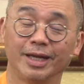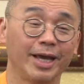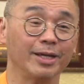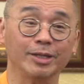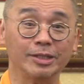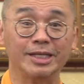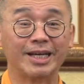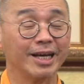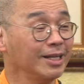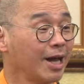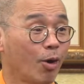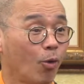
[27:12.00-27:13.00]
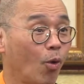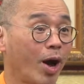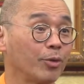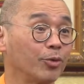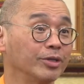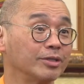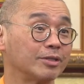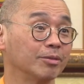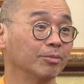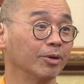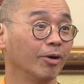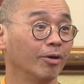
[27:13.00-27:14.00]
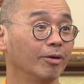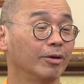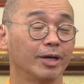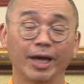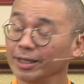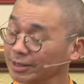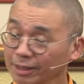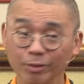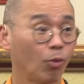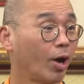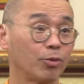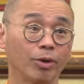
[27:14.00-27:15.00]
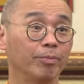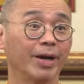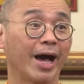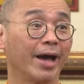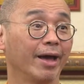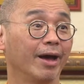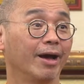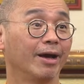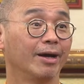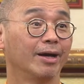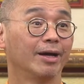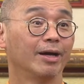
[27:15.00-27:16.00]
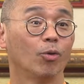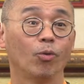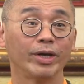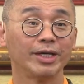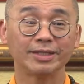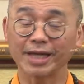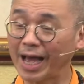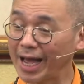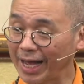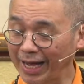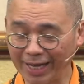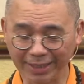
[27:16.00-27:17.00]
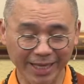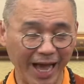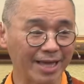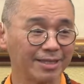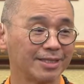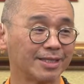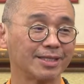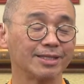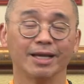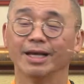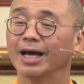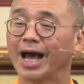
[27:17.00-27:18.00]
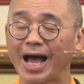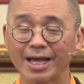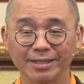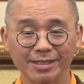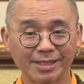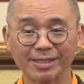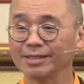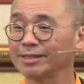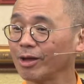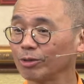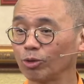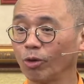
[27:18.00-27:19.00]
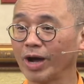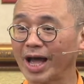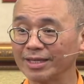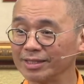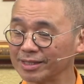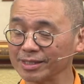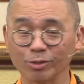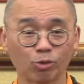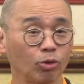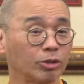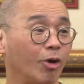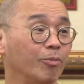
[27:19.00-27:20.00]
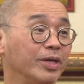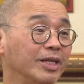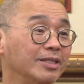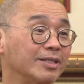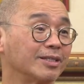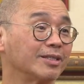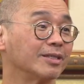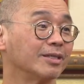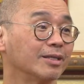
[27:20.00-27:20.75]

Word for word: 哎，你跟他化缘什么？哎，真的化缘不来、啊，我一直很暗示到从暗示说到明示，